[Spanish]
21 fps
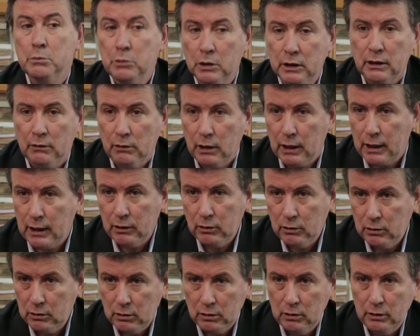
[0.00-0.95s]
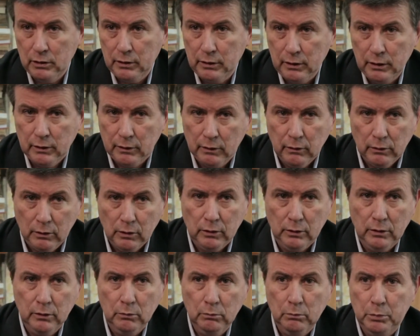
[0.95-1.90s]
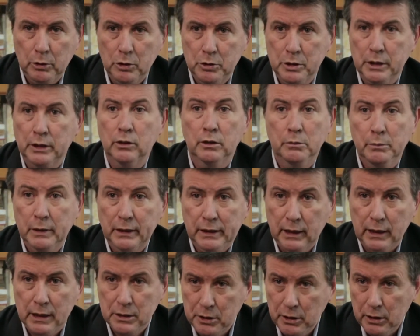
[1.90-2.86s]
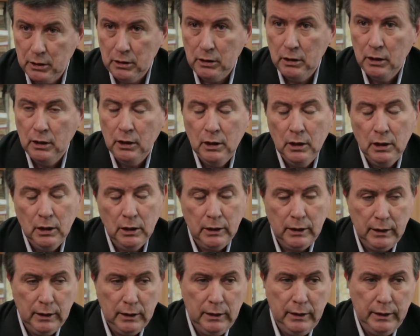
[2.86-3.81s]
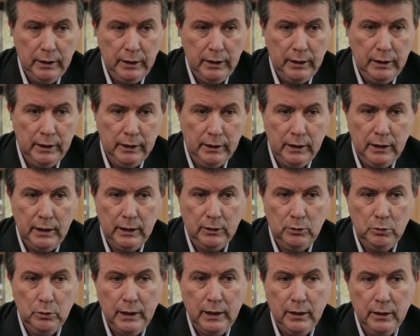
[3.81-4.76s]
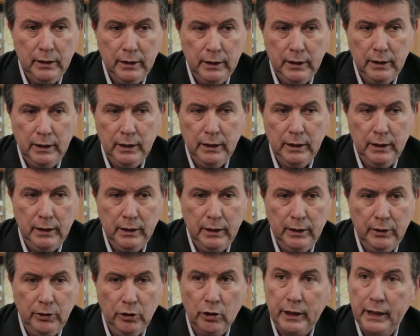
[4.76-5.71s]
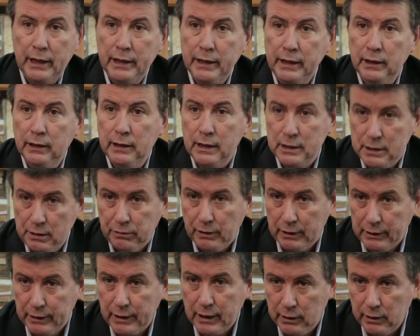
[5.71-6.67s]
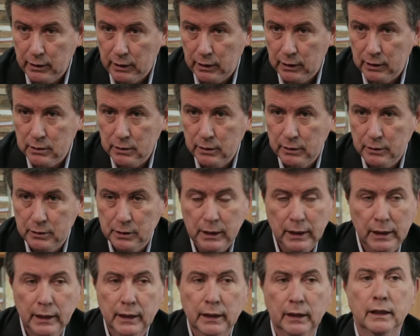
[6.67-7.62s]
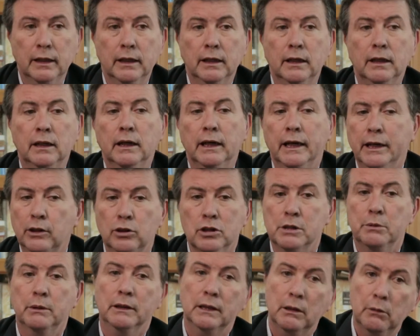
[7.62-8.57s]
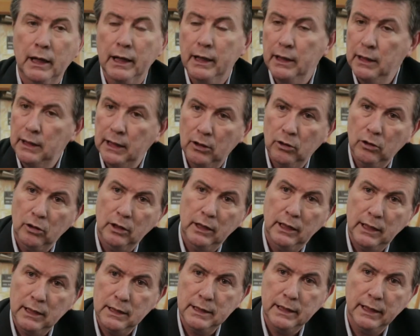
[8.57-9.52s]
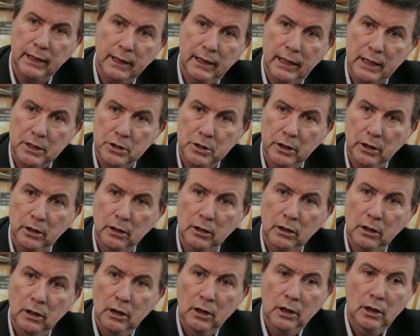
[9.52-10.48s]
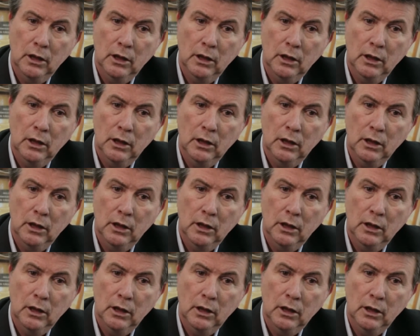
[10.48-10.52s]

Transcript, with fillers: hemos trabajado un proyecto de investigación de literaturas de no realistas y fantásticas. Eh, esto se va a trabajar en las jornadas en relación